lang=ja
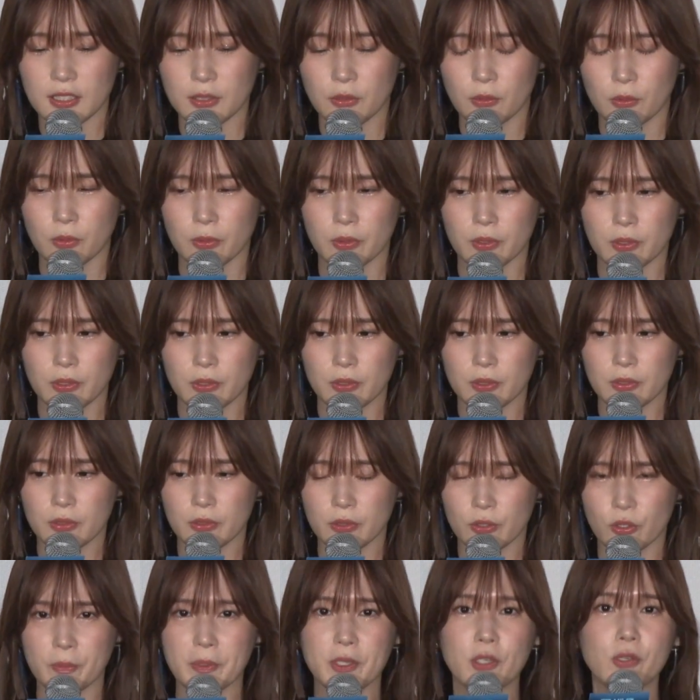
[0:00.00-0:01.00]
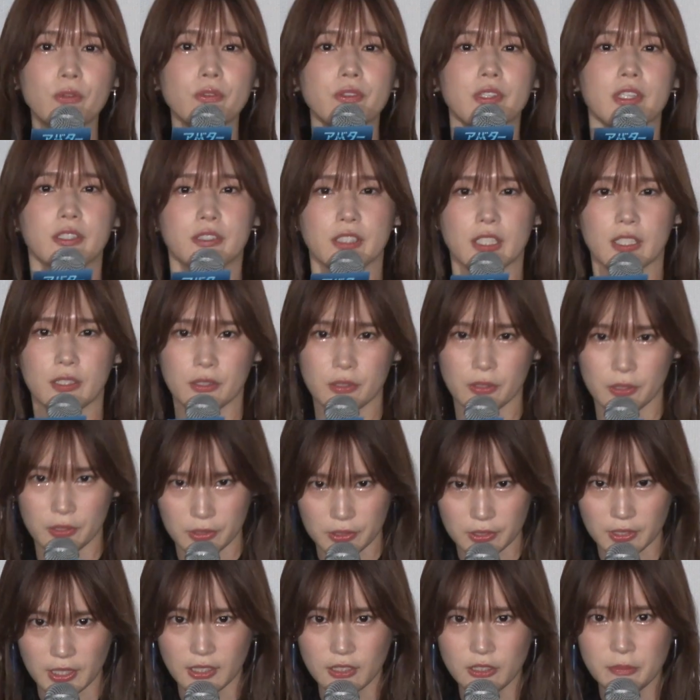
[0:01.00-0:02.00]
こう呼び込んでくれると
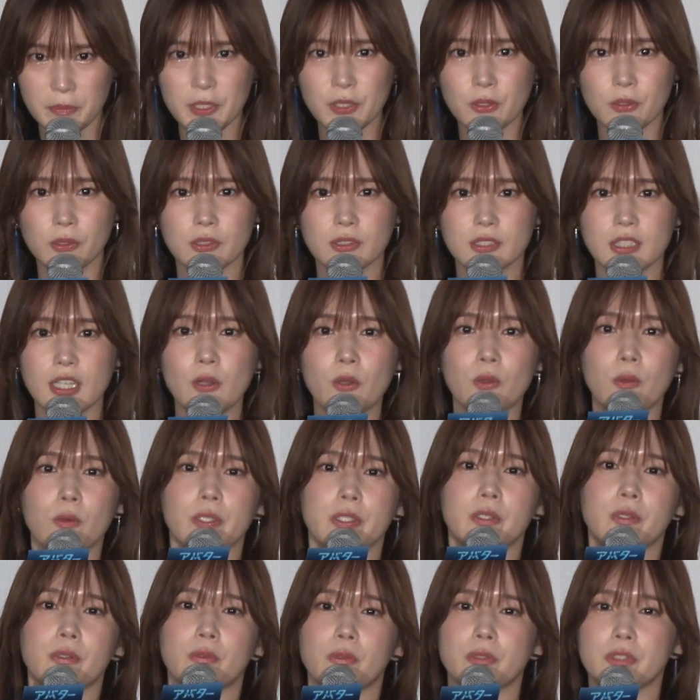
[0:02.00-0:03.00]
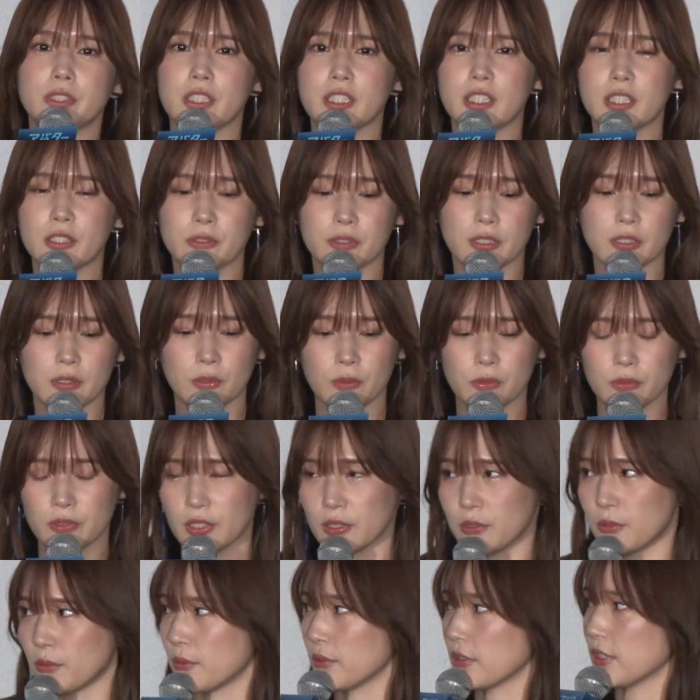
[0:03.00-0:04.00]
いうか海の作法をいろいろ教えてくれる
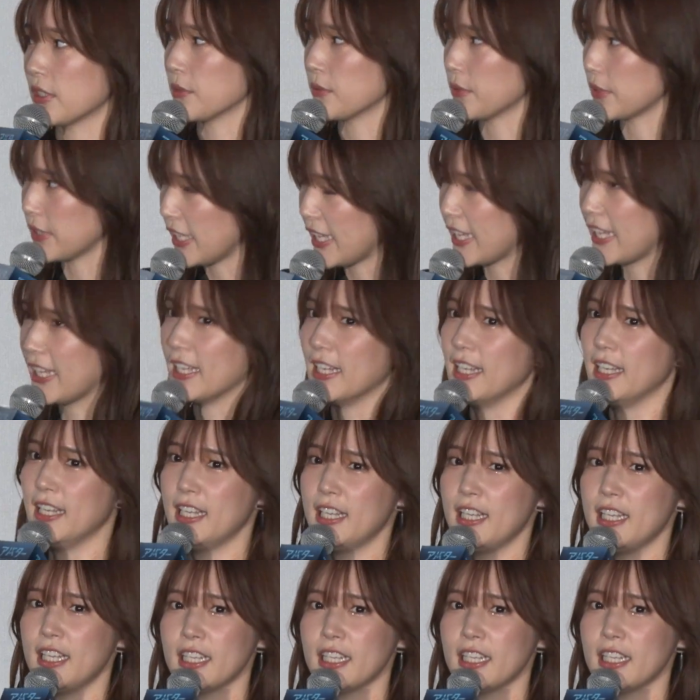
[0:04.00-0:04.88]
女の子なので、うん、